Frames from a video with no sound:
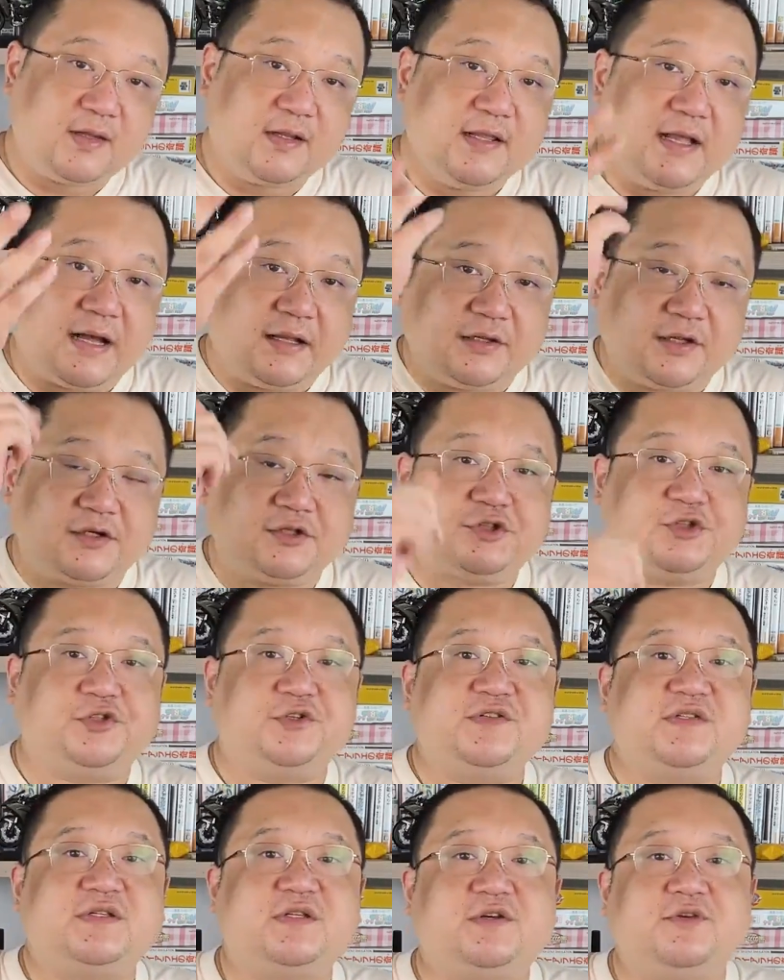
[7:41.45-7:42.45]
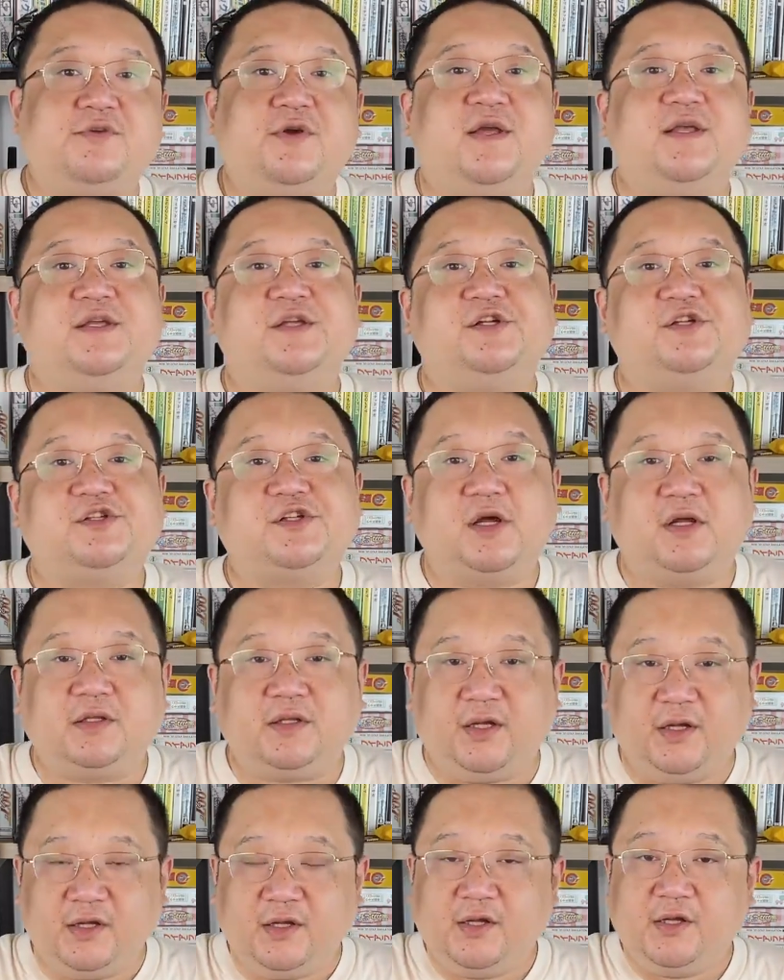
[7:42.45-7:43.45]
养到十四个月以上
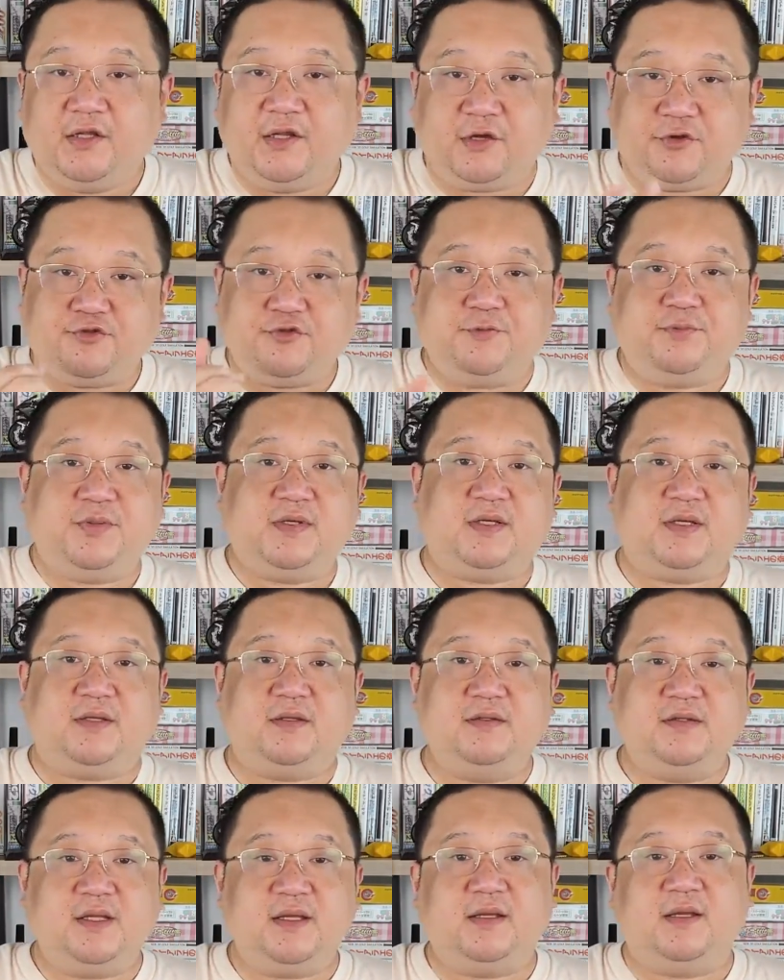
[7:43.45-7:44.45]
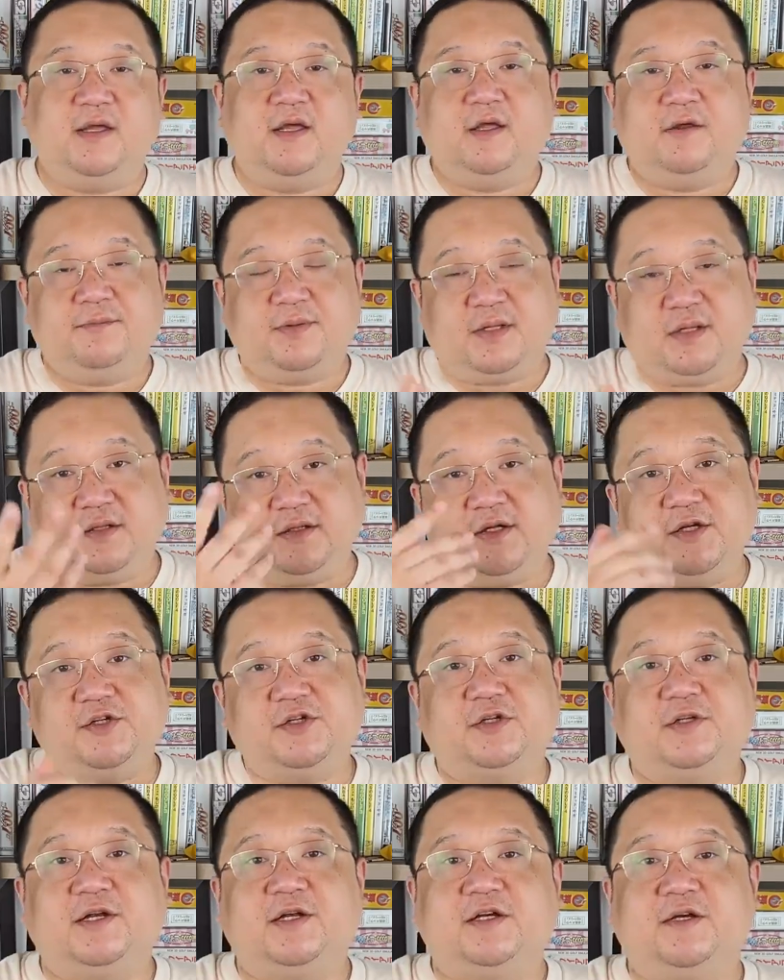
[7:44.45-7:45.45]
呢，要去评定，评定
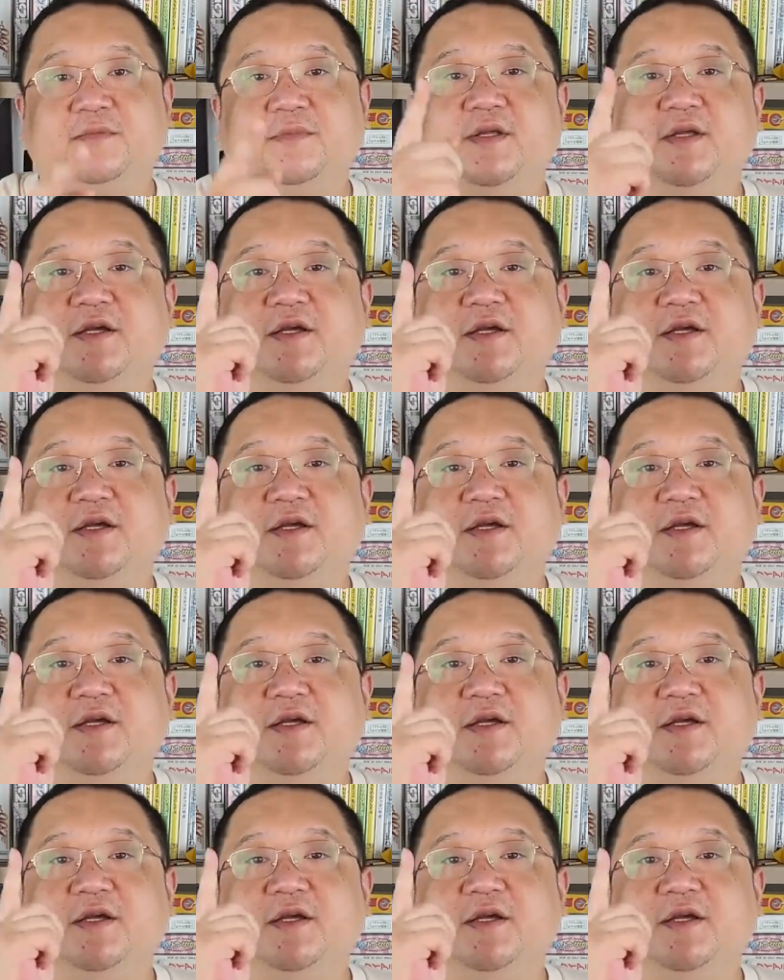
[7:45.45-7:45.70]
是干什么？